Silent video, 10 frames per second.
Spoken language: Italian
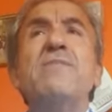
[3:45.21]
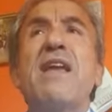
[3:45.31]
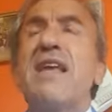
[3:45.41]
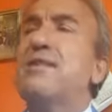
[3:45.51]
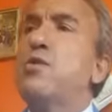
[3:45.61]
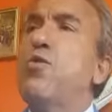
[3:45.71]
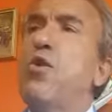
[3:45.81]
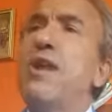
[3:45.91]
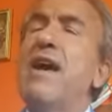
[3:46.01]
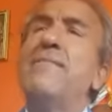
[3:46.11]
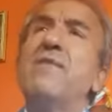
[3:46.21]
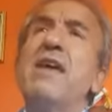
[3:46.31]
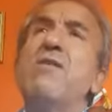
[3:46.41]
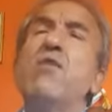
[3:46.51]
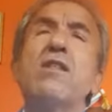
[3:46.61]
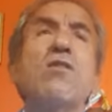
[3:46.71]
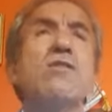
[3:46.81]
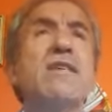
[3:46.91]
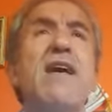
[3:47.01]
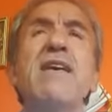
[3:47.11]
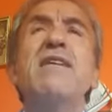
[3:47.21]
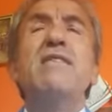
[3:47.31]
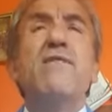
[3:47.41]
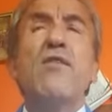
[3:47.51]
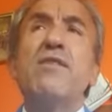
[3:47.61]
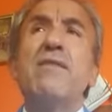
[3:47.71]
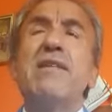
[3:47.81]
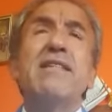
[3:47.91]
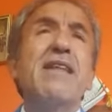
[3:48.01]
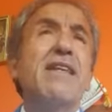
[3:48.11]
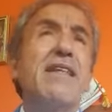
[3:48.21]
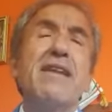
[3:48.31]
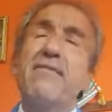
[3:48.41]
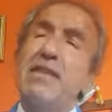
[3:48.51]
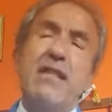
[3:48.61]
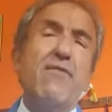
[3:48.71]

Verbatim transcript: La scuola è qualcosa di fondamentale nella vita.